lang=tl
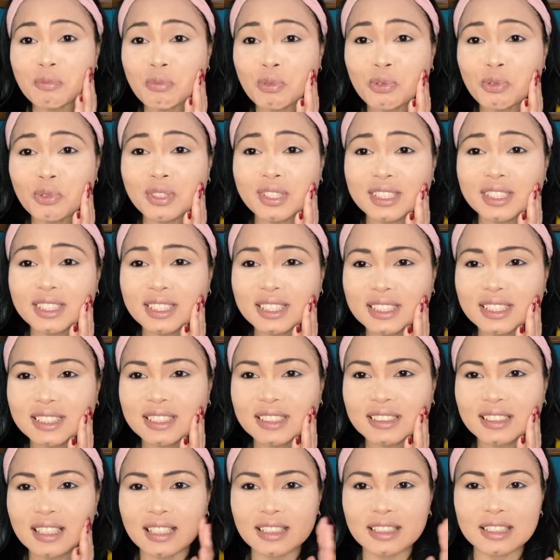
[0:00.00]
busisis
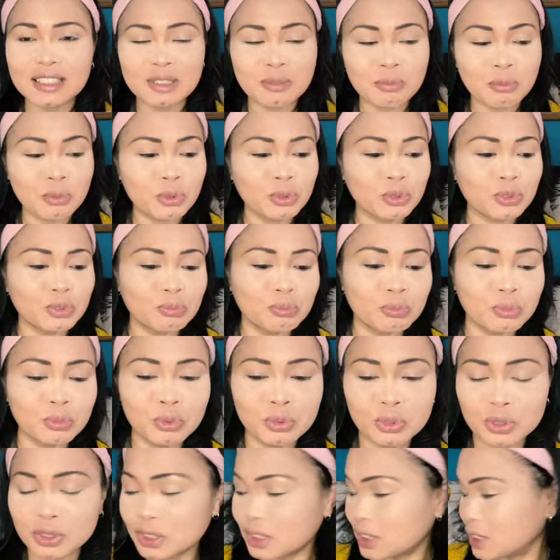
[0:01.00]
ang ating
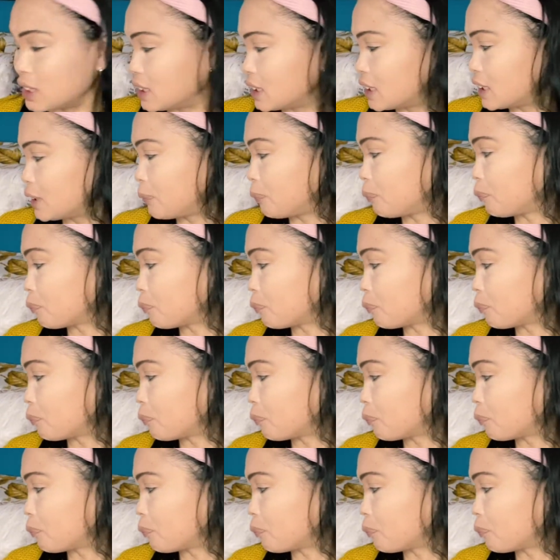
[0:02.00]
buses